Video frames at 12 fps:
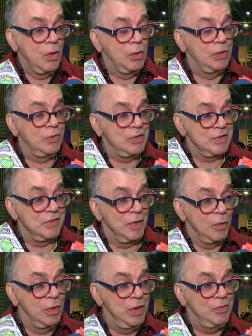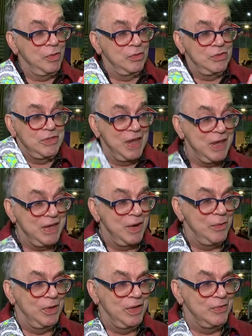Quando eu vou escrever um livro, eu sei que
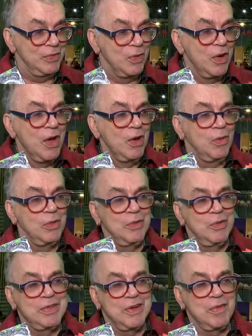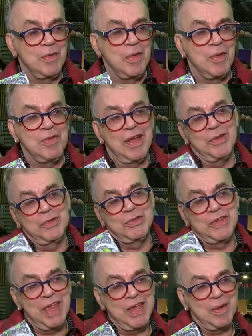é um livro. Quando eu vou escrever uma novela, eu
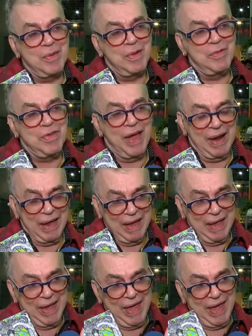sei que é uma novela.